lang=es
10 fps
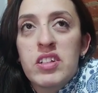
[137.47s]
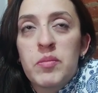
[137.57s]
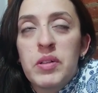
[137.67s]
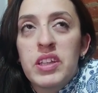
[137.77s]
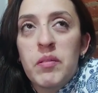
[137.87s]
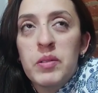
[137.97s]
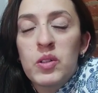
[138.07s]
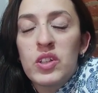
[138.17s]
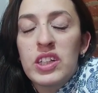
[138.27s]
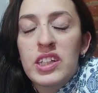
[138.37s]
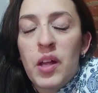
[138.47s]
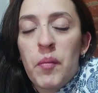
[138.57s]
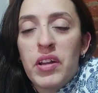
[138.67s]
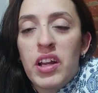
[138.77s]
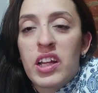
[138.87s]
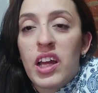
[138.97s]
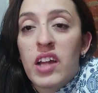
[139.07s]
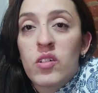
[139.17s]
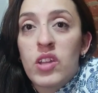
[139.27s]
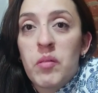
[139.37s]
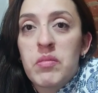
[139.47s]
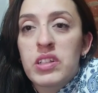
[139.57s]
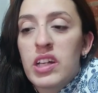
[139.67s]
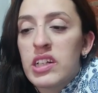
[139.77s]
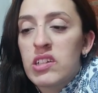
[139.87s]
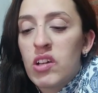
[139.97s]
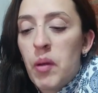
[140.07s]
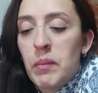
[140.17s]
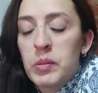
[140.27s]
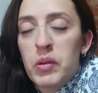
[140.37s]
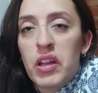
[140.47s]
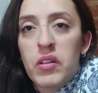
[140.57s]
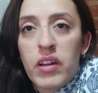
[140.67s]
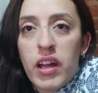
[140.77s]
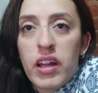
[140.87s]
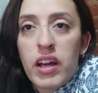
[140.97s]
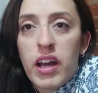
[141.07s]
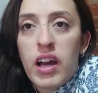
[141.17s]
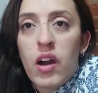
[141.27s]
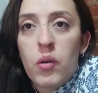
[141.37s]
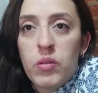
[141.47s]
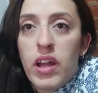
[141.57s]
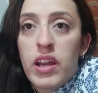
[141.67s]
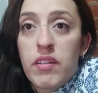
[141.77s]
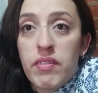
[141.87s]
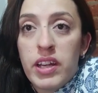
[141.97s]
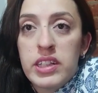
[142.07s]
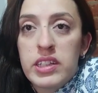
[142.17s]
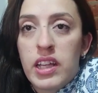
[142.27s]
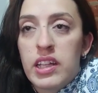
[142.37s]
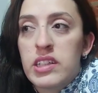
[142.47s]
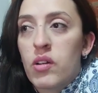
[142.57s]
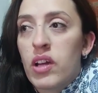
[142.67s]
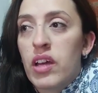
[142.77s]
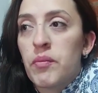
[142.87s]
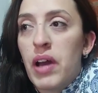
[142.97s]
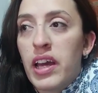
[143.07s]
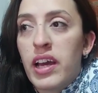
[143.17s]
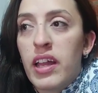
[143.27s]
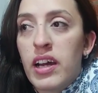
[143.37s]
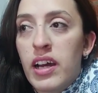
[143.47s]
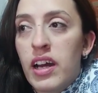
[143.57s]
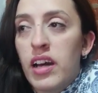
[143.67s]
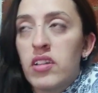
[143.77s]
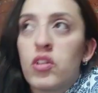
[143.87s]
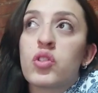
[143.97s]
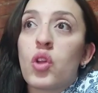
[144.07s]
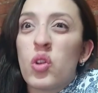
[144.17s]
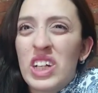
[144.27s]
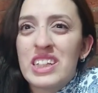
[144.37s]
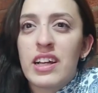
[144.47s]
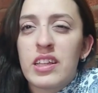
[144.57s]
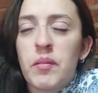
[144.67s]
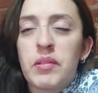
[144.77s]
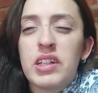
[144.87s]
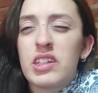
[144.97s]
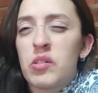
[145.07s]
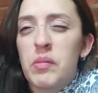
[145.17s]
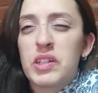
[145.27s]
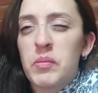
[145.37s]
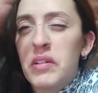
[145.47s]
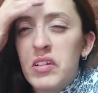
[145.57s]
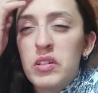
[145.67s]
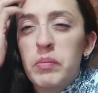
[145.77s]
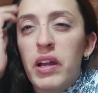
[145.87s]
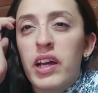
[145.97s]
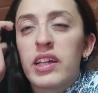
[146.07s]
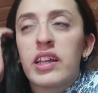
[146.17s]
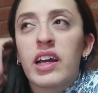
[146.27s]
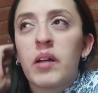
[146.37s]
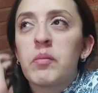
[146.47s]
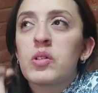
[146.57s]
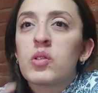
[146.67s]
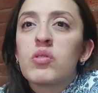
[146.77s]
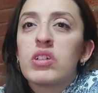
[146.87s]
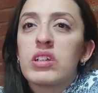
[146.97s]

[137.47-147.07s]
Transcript: nos inventamos un sistema en el que anotamos qué es lo que vamos poniendo en cada caja o una referencia de lo que va en cada caja, no todo exactamente, sino más o menos, para que tengamos